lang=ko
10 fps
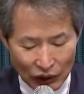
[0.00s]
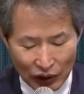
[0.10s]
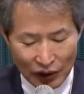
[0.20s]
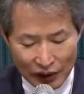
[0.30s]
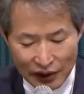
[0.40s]
또
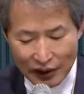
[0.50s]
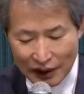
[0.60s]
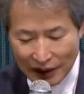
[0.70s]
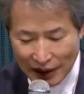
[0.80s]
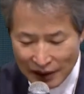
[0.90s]
더러는
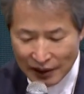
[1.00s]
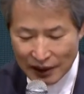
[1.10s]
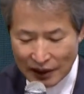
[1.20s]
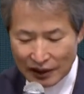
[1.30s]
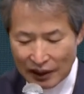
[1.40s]
이렇게
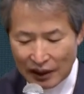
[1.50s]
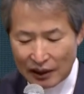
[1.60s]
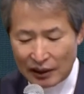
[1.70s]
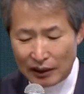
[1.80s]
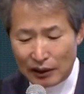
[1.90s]

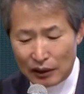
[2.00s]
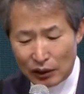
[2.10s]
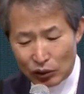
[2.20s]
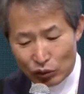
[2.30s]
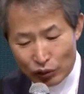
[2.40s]
탄식한다.
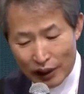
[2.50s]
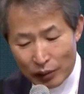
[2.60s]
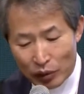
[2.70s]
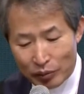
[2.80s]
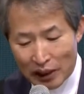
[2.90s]

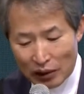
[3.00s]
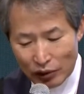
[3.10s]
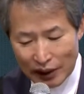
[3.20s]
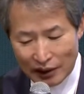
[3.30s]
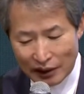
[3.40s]
우리의
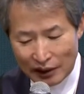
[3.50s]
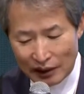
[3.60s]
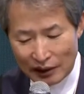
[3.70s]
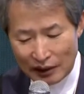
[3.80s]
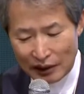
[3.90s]
몸이라고
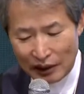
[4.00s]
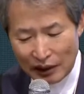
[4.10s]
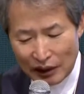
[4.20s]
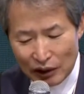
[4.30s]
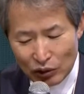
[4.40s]
해서
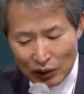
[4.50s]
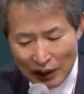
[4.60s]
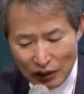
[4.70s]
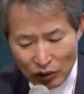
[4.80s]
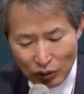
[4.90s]

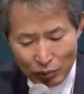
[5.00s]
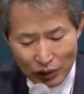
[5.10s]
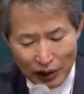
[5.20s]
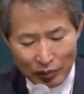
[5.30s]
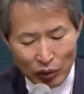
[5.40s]
유다인
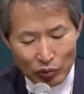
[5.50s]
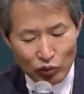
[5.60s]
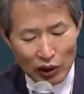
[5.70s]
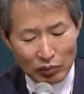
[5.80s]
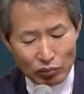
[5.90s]
동포들의
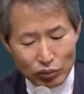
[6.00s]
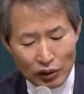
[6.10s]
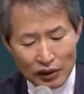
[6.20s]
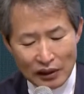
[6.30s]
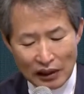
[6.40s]
몸과
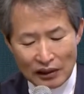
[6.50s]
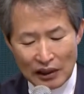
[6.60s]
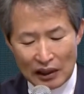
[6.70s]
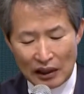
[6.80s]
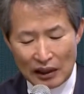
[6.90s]
무엇이
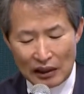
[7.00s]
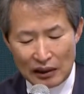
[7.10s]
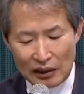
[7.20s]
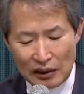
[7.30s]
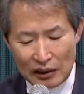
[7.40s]
다르냐?
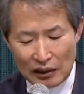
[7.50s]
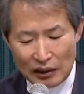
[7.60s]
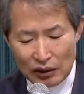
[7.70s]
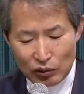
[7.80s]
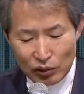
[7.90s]

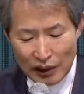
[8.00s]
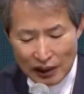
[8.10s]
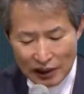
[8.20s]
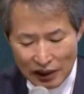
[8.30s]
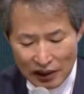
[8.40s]

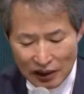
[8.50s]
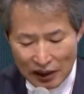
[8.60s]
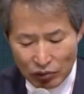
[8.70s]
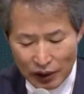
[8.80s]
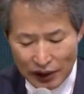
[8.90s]
우리의
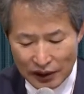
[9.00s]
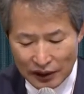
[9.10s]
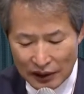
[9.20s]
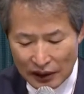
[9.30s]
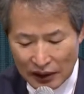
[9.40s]
자식이라고
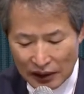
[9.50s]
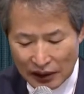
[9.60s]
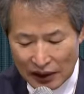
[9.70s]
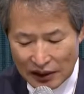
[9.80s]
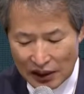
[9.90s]
해서
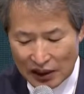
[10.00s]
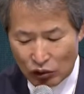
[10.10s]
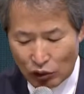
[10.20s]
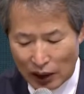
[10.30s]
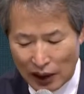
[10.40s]
그들의
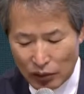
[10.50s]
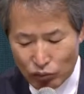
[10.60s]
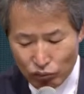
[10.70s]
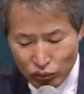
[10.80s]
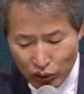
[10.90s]
자식과
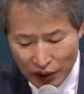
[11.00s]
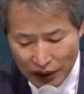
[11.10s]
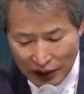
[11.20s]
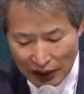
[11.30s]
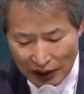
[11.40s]

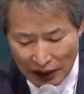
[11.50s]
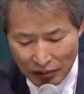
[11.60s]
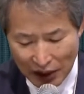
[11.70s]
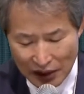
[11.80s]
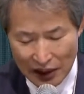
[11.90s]
무엇이
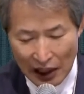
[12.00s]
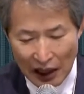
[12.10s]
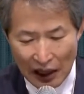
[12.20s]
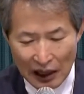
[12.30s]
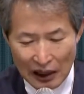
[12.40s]
다르단
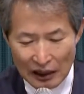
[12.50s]
말이냐?